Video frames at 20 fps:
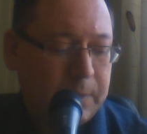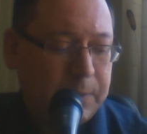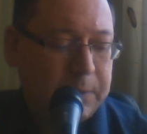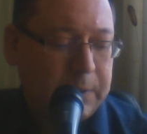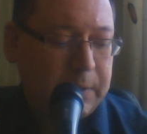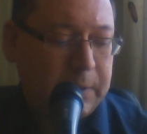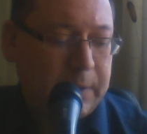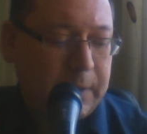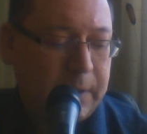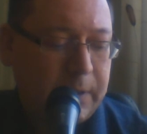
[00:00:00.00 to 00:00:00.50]

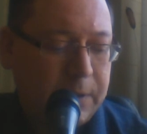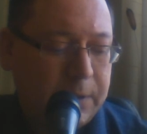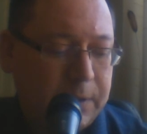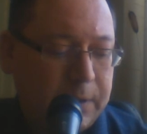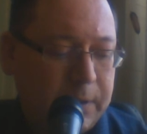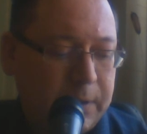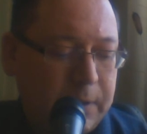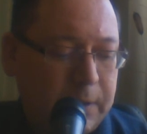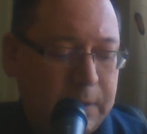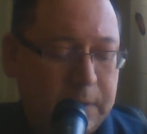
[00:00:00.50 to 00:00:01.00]

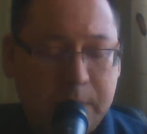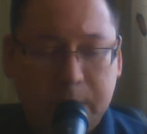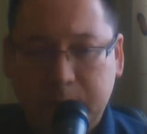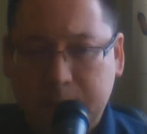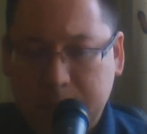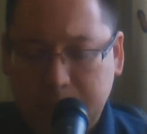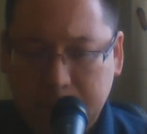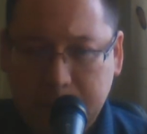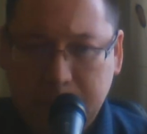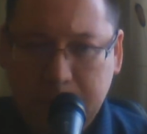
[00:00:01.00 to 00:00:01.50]
психологические
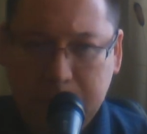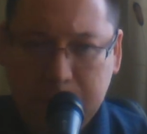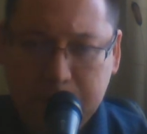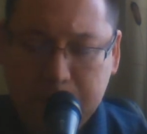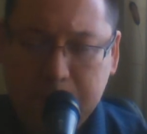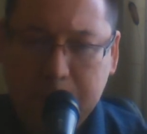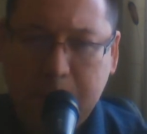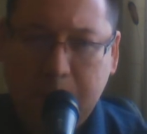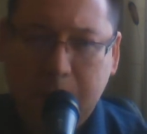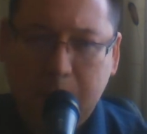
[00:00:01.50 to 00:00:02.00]
выгоды,
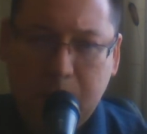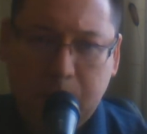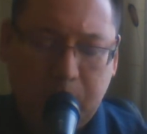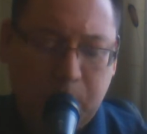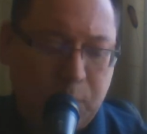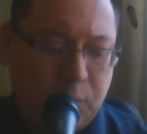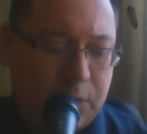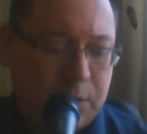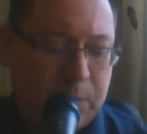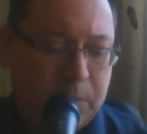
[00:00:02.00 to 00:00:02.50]
мы
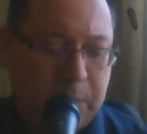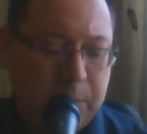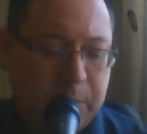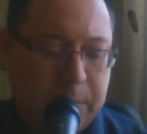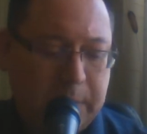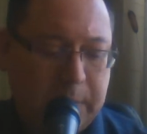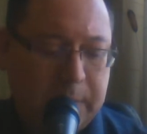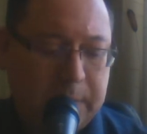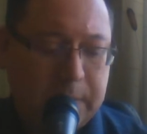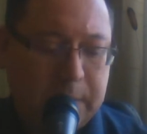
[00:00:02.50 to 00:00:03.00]
можем
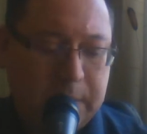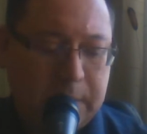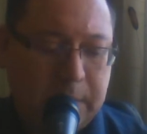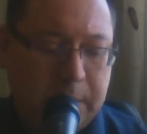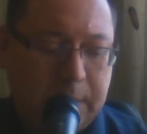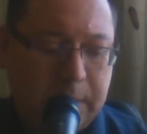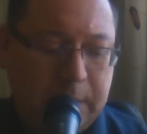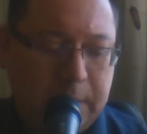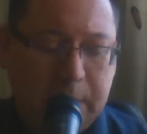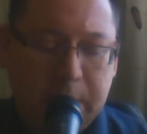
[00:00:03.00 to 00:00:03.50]
опираться на
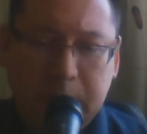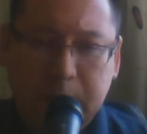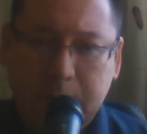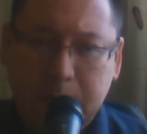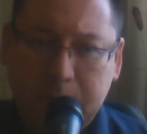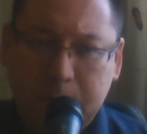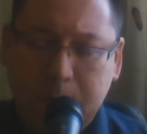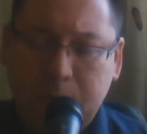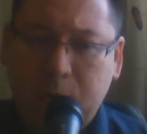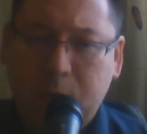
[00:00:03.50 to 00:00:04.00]
какие-то
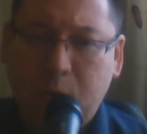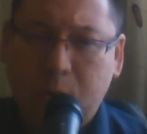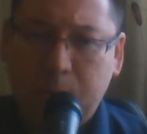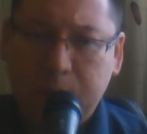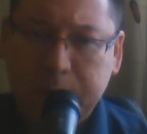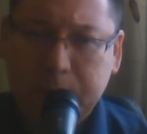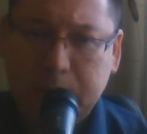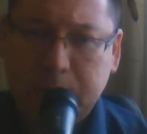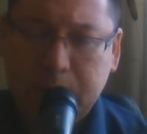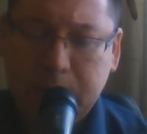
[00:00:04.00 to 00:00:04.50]

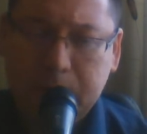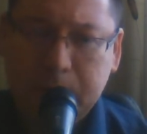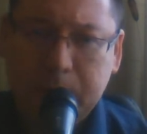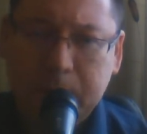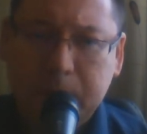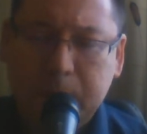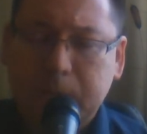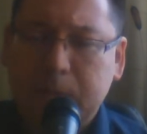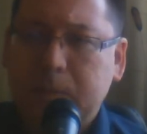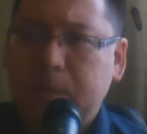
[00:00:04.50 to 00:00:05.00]
домыслы,
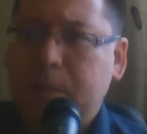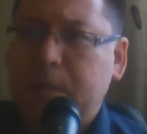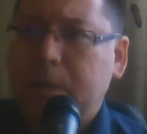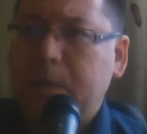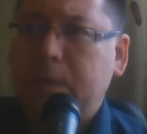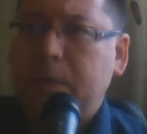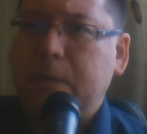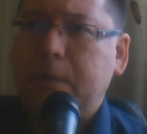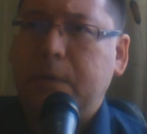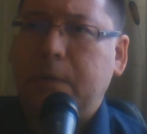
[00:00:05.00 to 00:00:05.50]

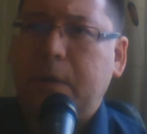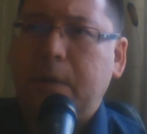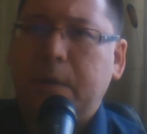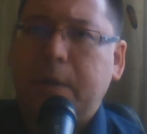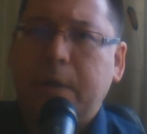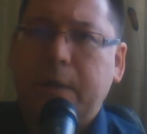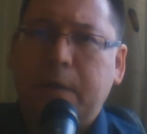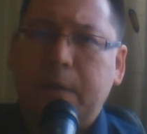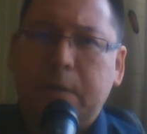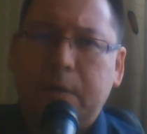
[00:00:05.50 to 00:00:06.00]
на
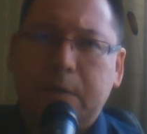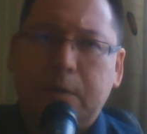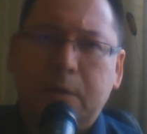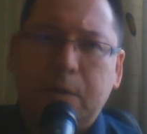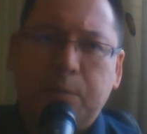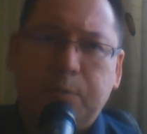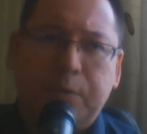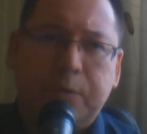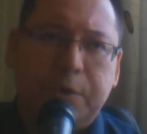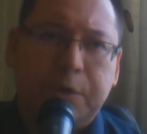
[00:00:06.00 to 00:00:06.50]
какие-то
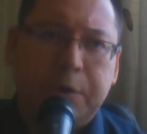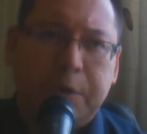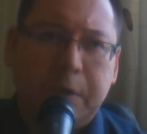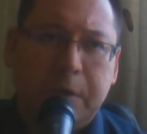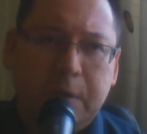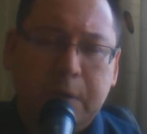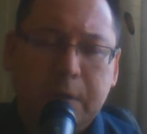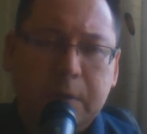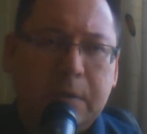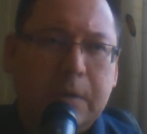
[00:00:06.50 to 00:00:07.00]

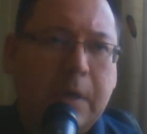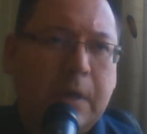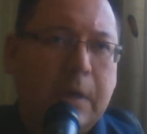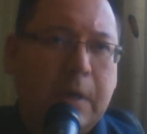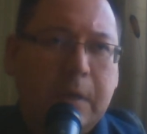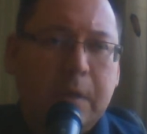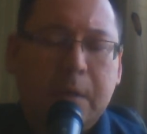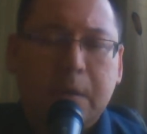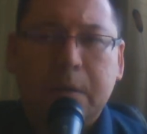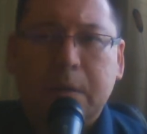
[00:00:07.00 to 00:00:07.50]
допущения,
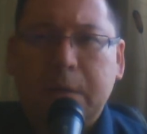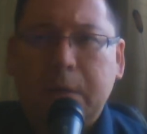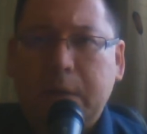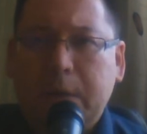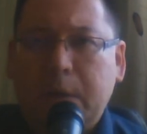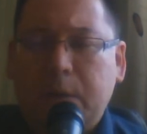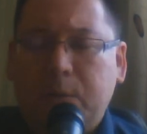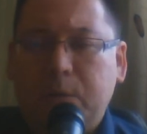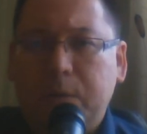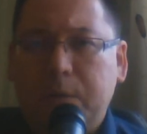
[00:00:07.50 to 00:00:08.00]
на
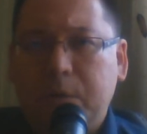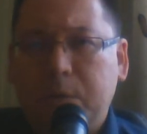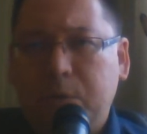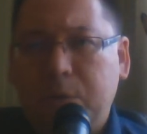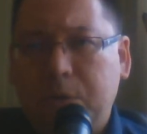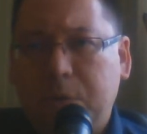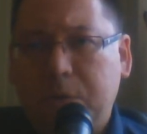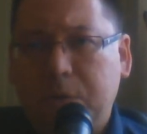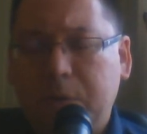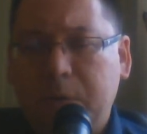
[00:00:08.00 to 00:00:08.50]
какую-то
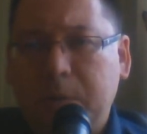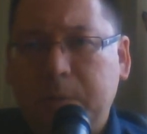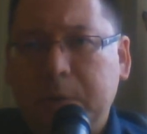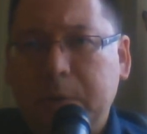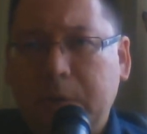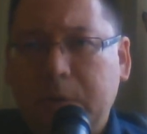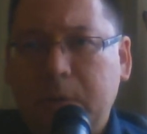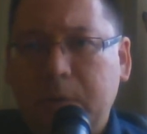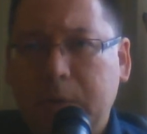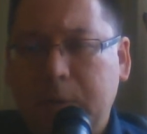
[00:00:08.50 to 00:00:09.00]
чужую,
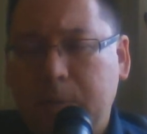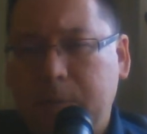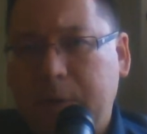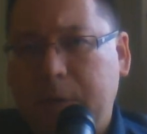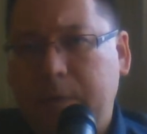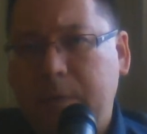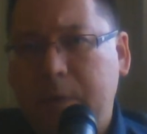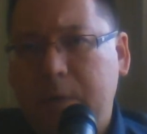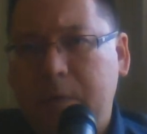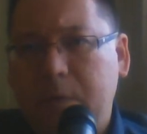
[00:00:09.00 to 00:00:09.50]
абсолютно
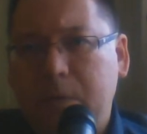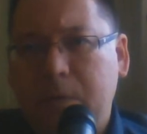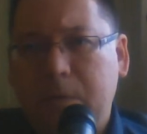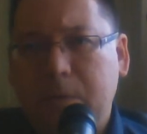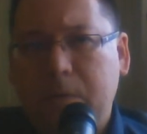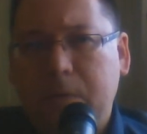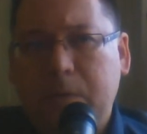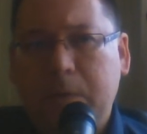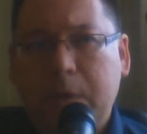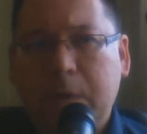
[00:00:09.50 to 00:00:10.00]

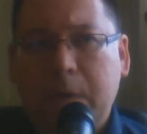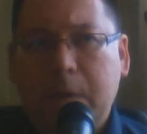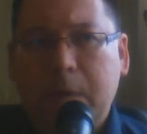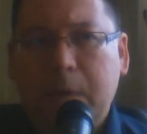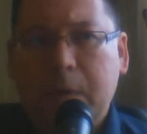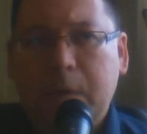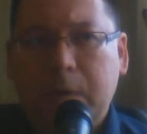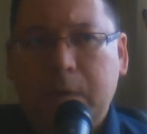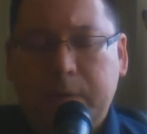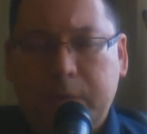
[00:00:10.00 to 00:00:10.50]
непроверенную
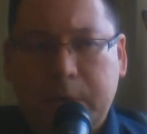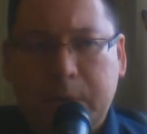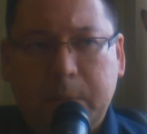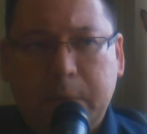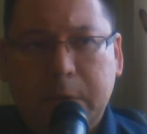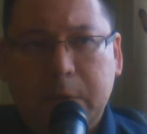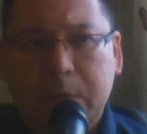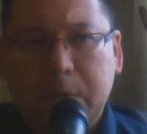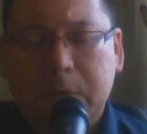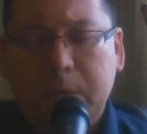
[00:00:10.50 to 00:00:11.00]

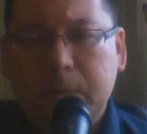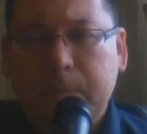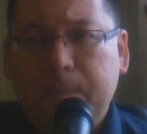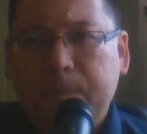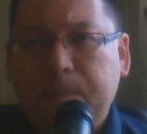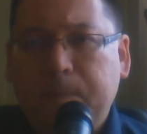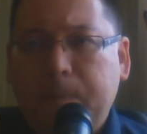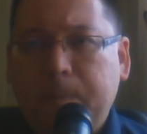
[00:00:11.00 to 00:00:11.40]
информацию –